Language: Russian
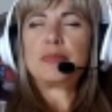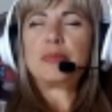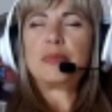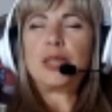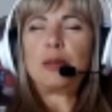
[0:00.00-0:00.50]

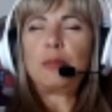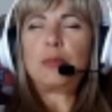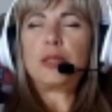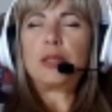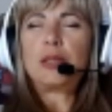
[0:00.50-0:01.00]
Там
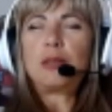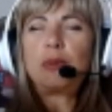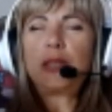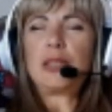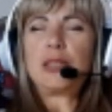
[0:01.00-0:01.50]
эта
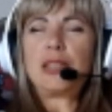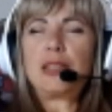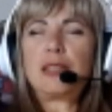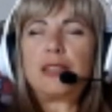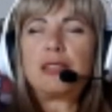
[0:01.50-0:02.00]
субстанция
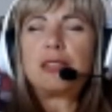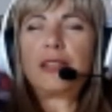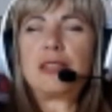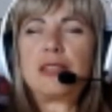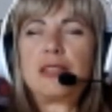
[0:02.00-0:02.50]
дальше,
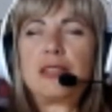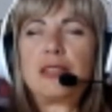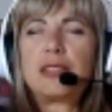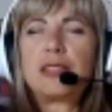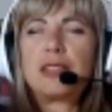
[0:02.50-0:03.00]
дальше,
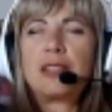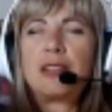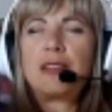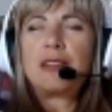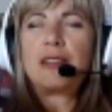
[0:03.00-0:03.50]
дальше
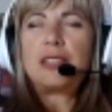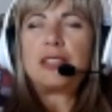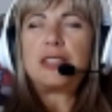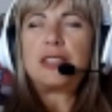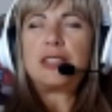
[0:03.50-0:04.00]

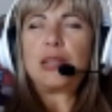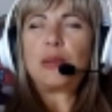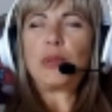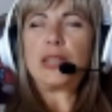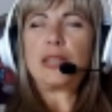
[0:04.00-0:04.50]
вращается
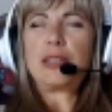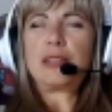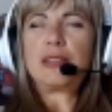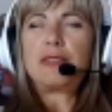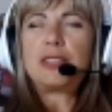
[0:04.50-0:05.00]
постоянно,
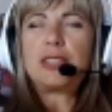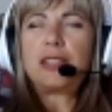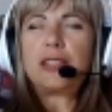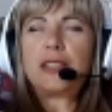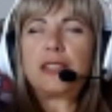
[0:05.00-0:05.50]

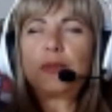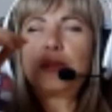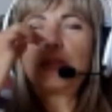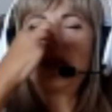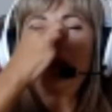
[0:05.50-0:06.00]
движение какое-то,
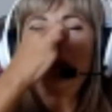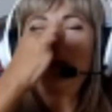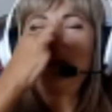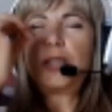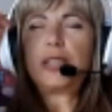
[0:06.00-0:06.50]
как
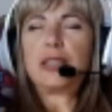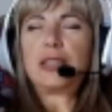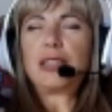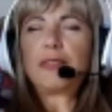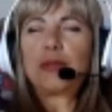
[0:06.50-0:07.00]

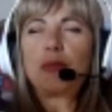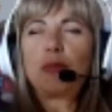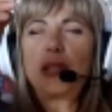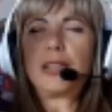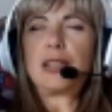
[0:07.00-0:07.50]
турбулентность, вот
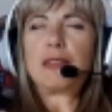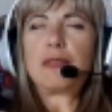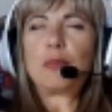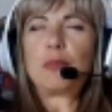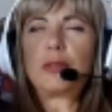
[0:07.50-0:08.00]
постоянно вот
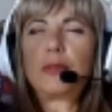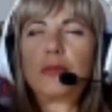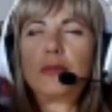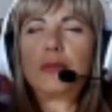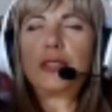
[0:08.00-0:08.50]
по кругу
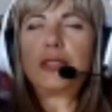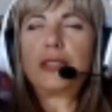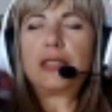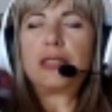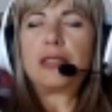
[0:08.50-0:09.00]
вращается.